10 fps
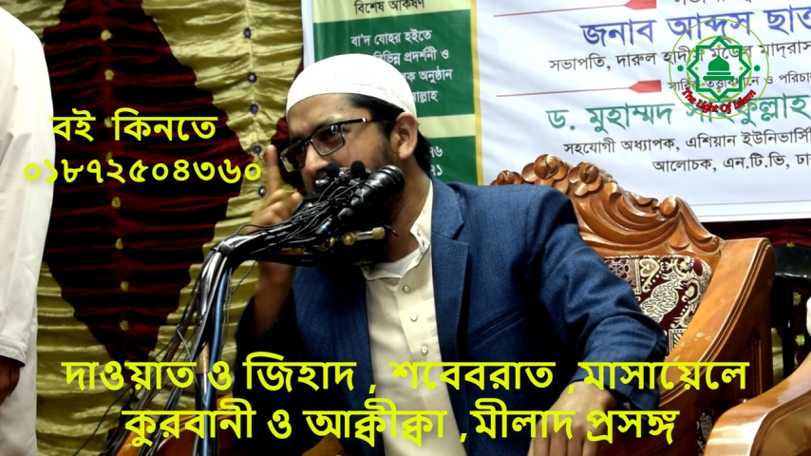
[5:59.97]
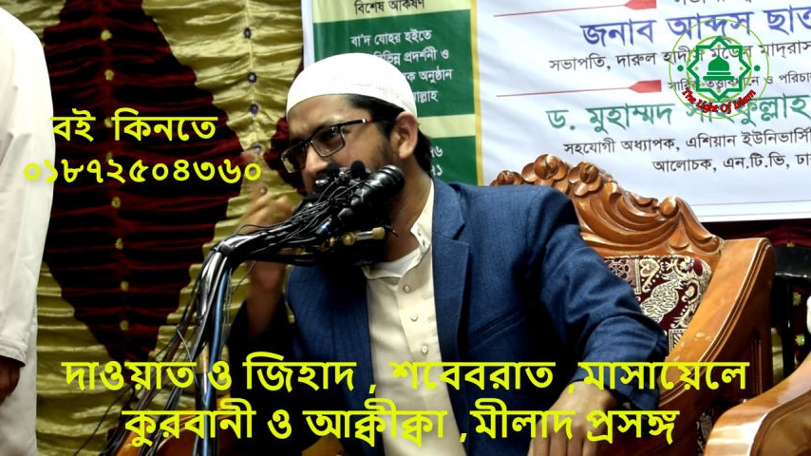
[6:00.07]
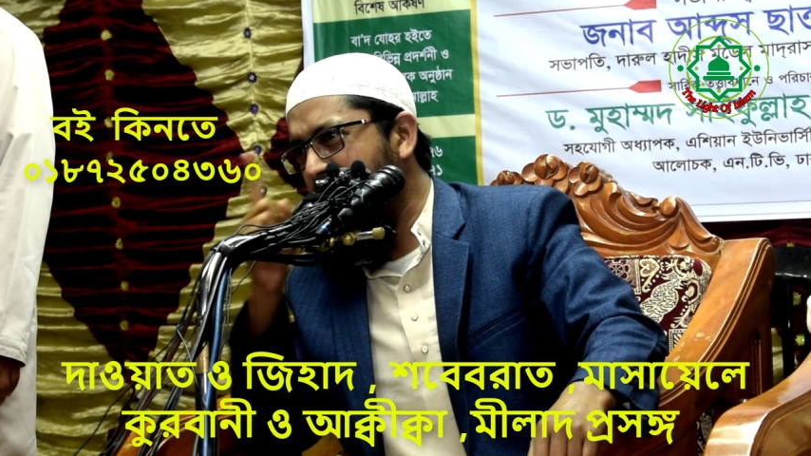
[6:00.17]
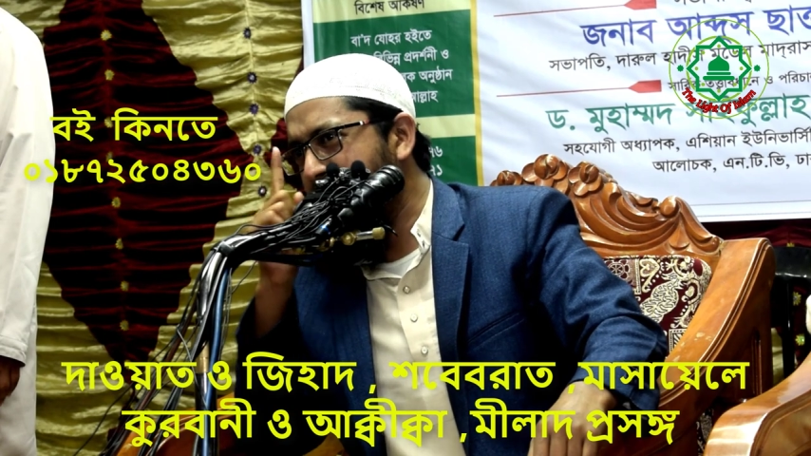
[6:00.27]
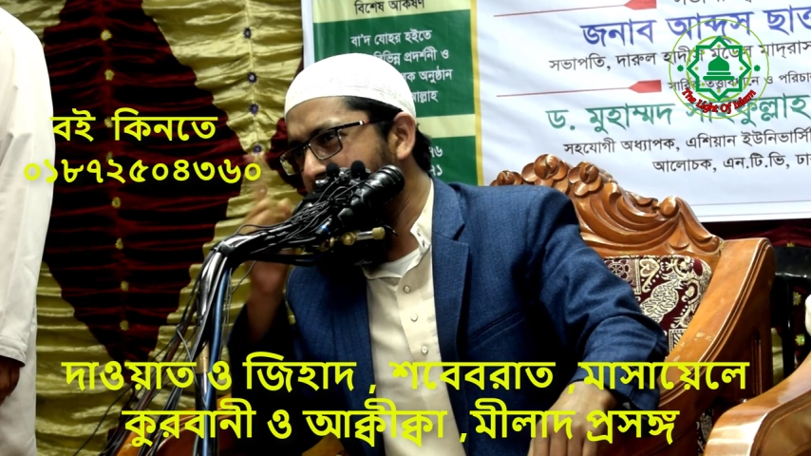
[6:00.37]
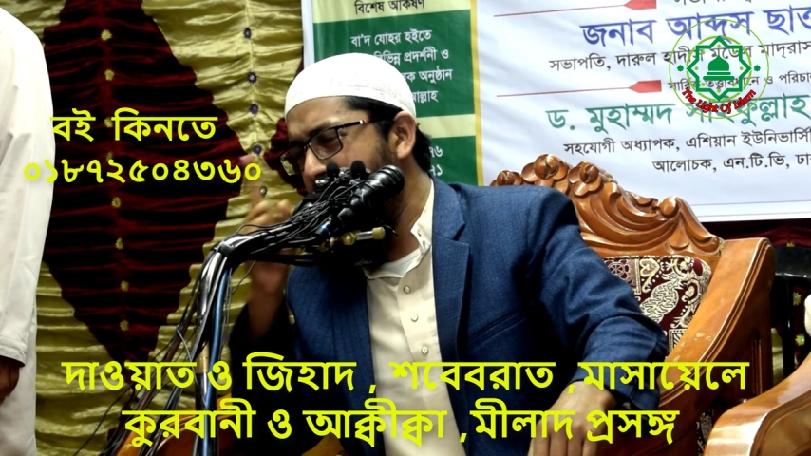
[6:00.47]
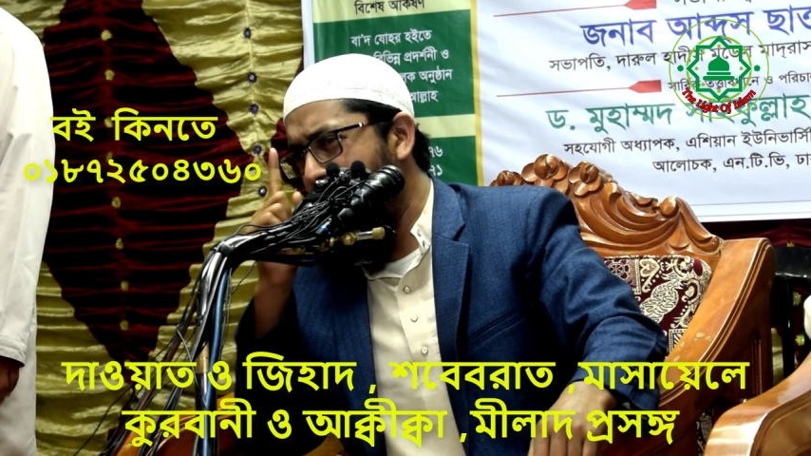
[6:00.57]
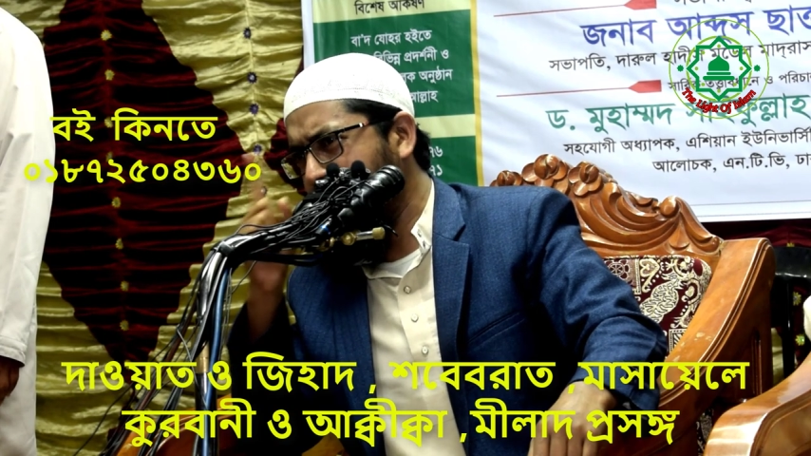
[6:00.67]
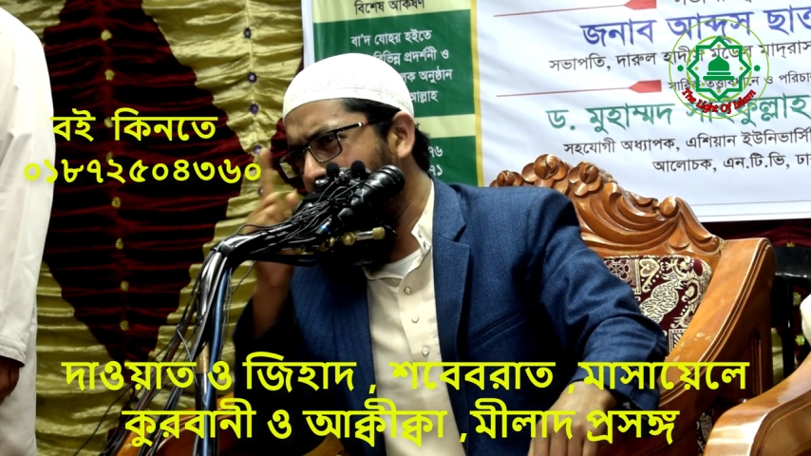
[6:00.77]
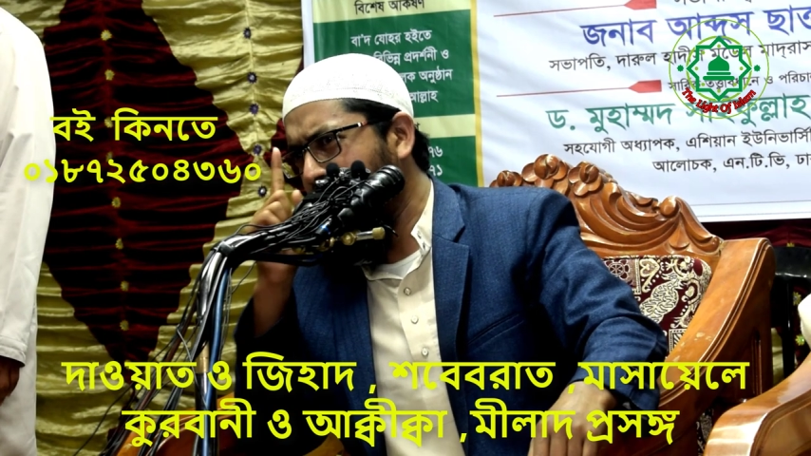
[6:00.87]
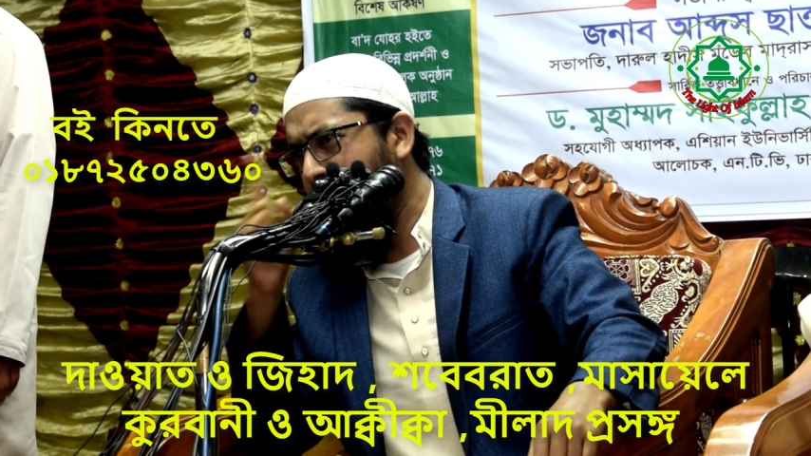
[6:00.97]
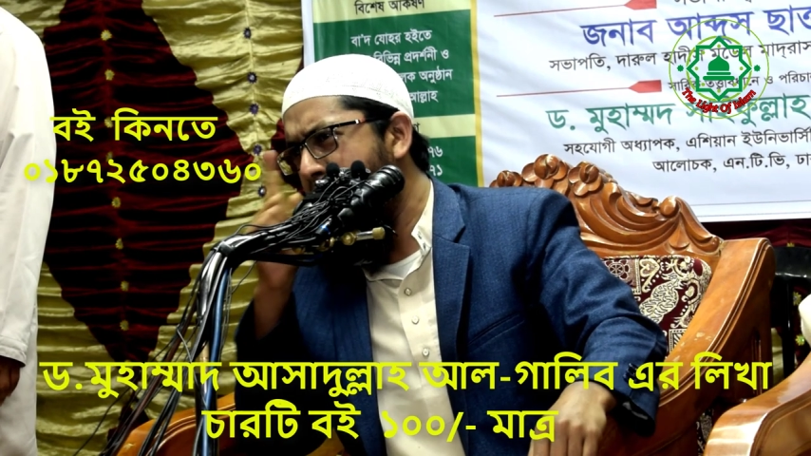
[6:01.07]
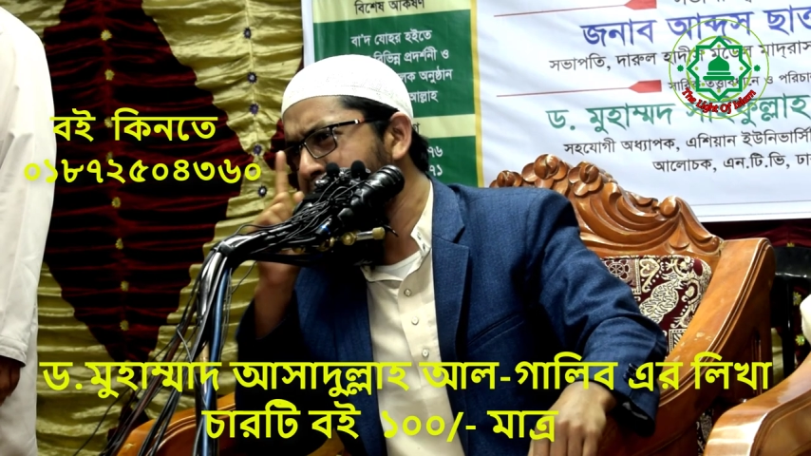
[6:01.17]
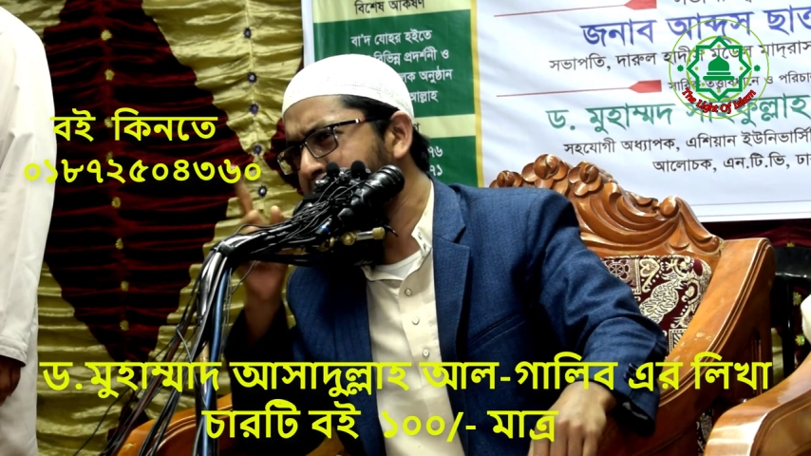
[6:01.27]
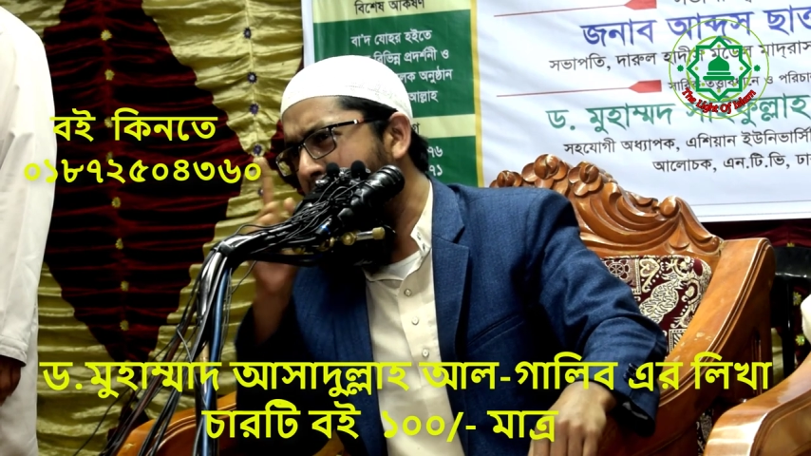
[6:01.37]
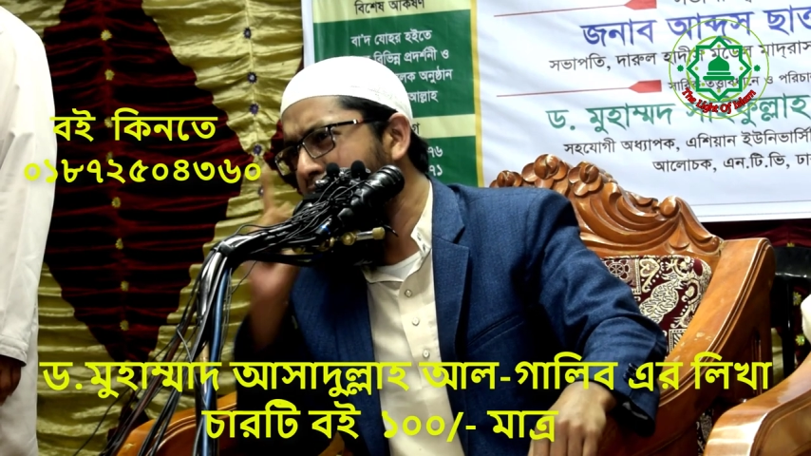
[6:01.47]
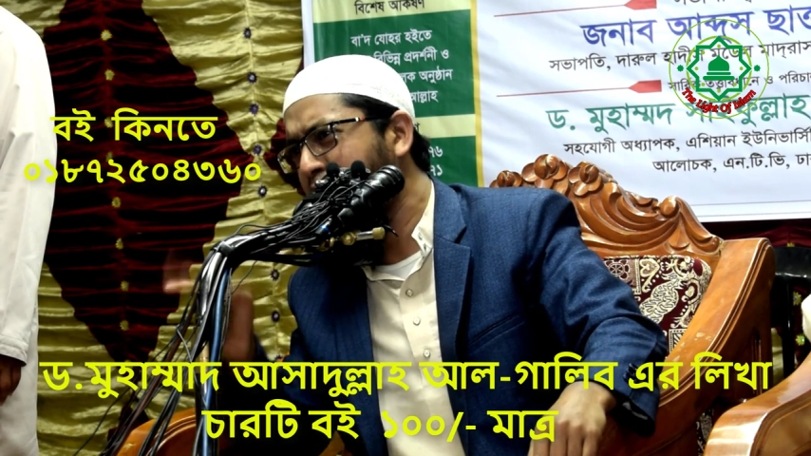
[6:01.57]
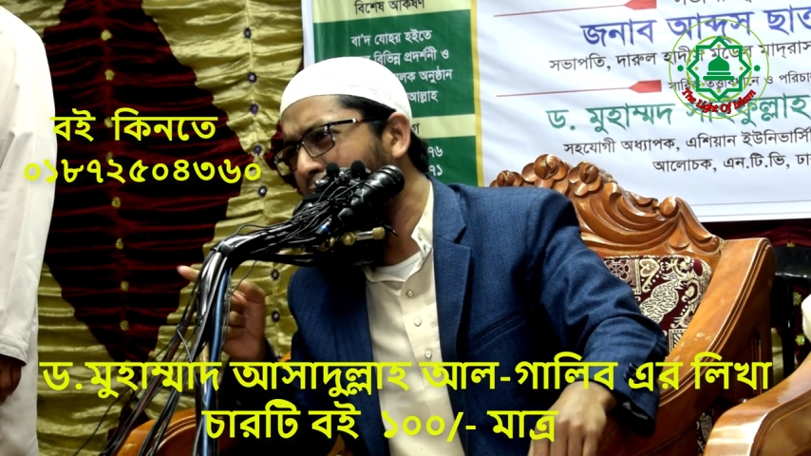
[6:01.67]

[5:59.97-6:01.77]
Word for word: যেই বাবা মাথার ঘাম পায়ে